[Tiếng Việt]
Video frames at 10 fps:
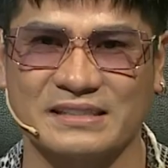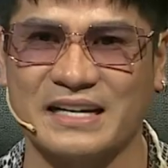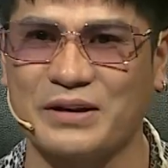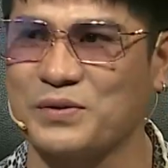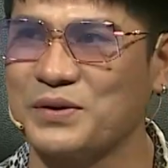làm
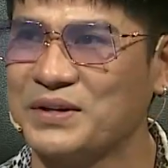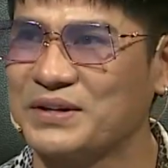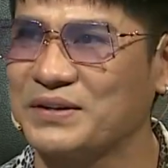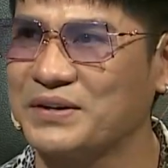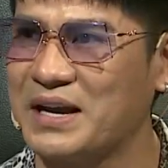sao
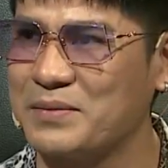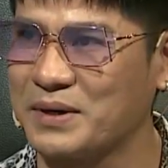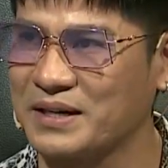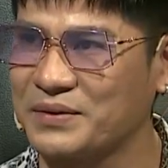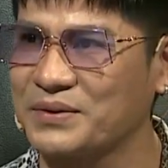nó để
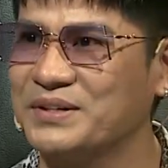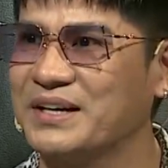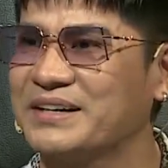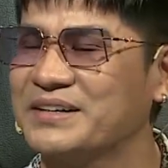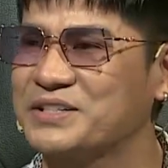mà coi như
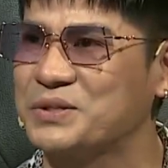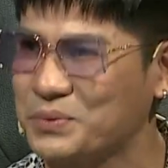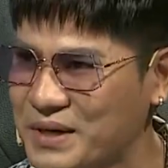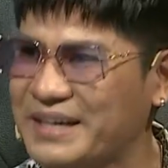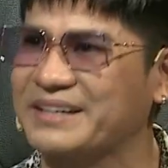là được
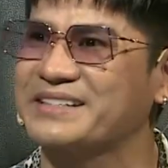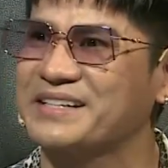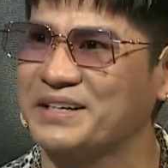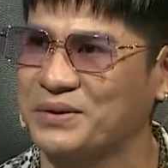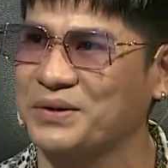trụ lại ở cái
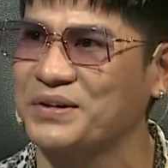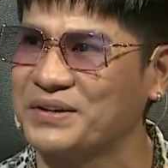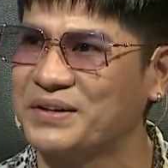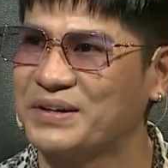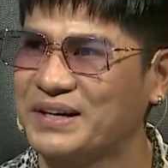sân khấu đó
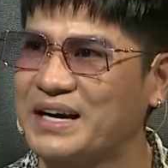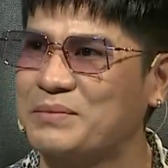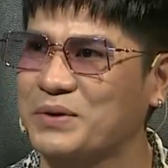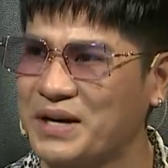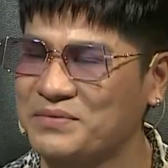ừ. là
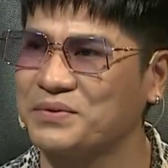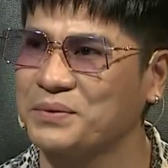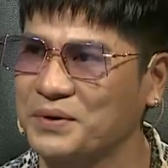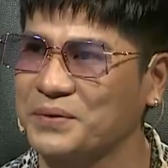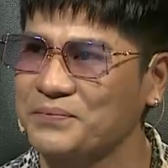một hạnh
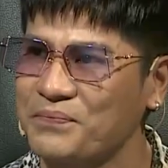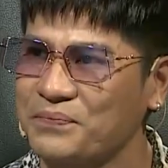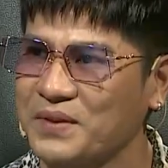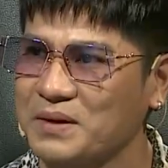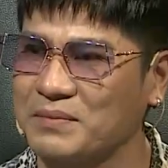phúc rồi
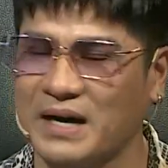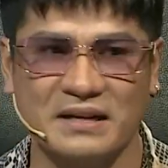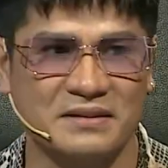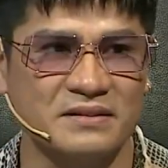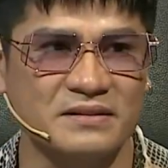mà
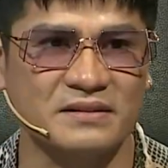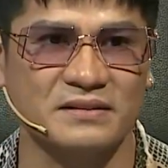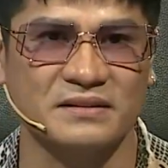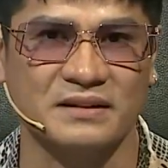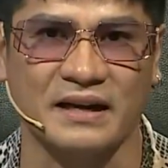hát trước
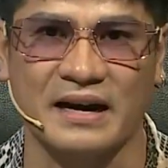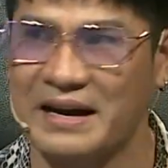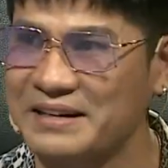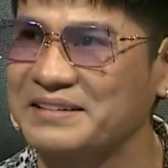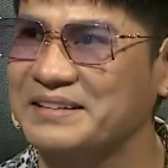ờ, cả
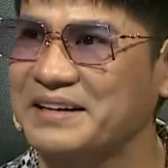ngàn